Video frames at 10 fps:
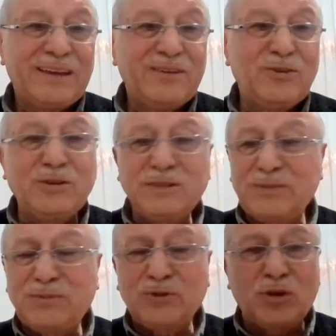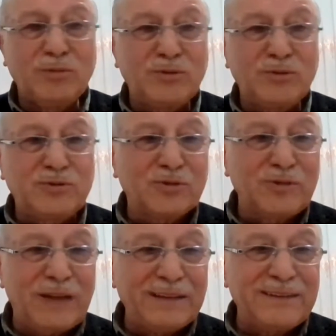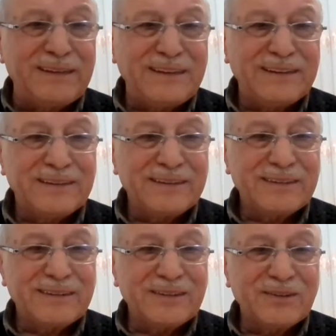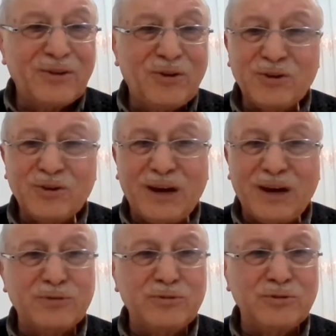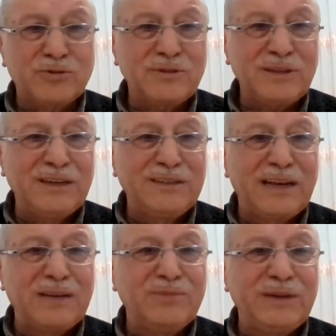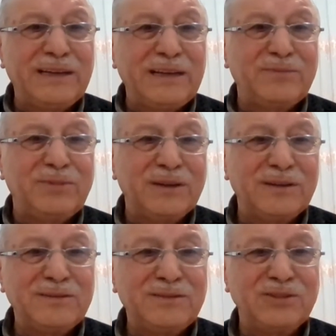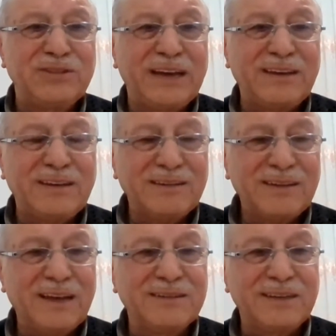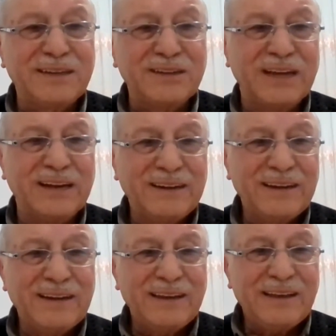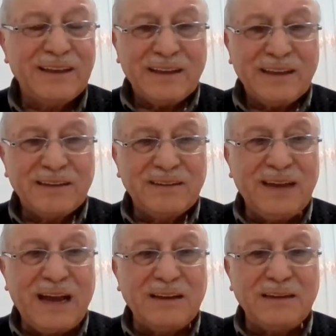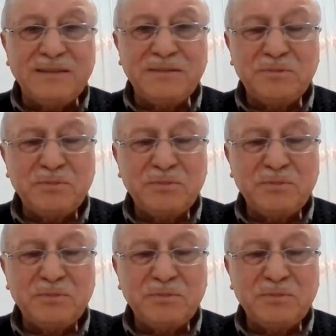önce bir tomurcuklandı. O kaktüs iğneli mineli bir çiçek. Enteresan. Yani